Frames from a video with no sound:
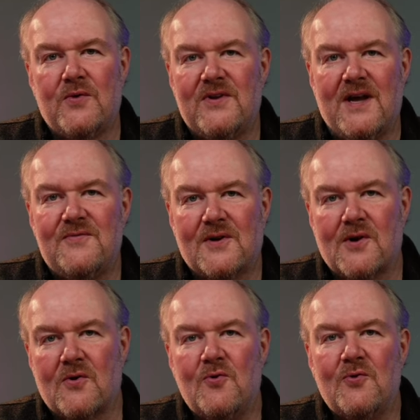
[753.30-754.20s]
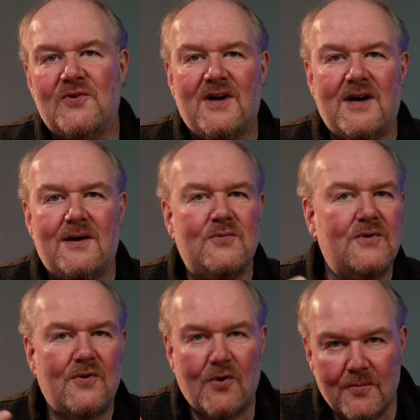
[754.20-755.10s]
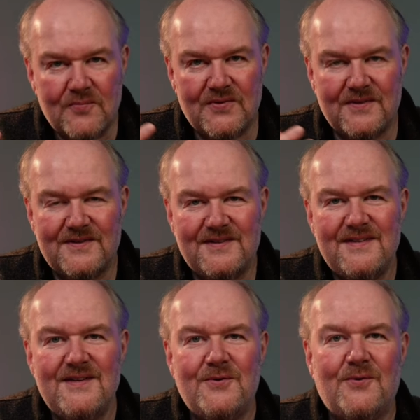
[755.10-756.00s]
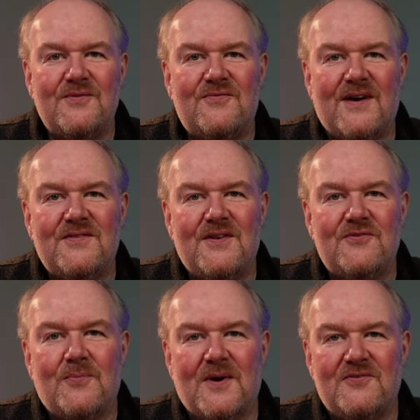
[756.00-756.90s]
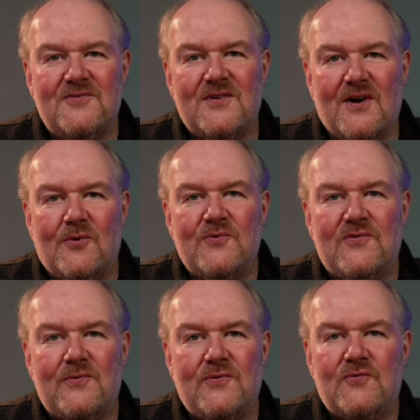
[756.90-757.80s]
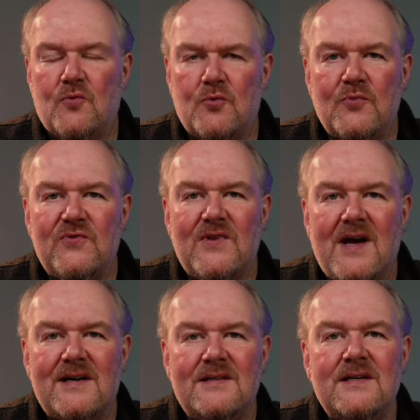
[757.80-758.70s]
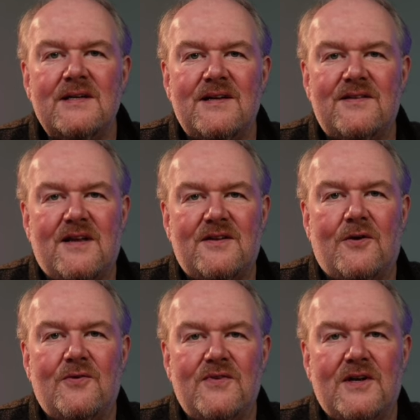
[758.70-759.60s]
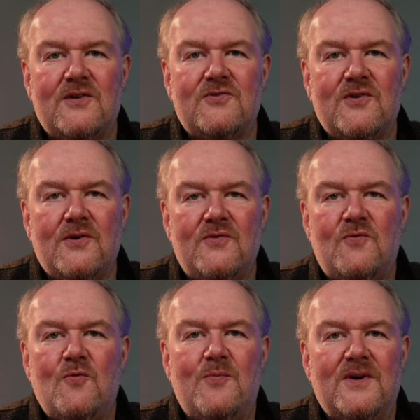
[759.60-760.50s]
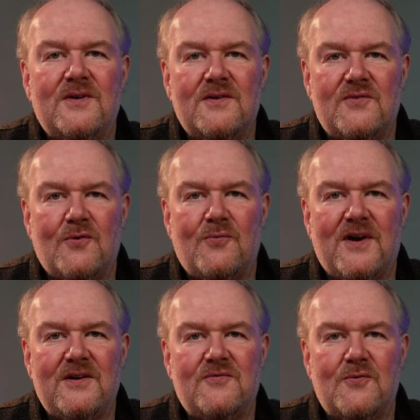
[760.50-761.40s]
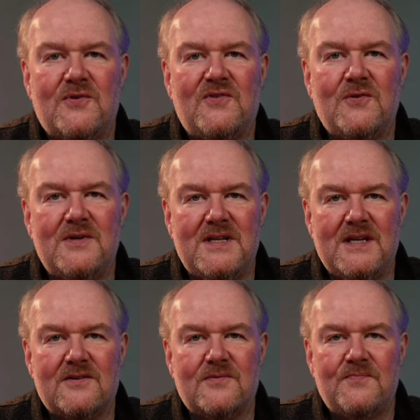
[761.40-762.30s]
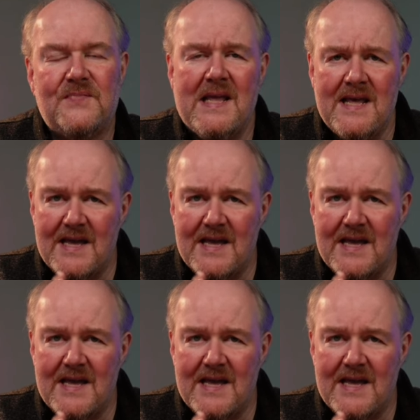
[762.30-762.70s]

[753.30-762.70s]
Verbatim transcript: und einfach geguckt habe, ob äh, und was entsprechend auslöst. Und muss sagen, es hat auch wirklich super soweit funktioniert.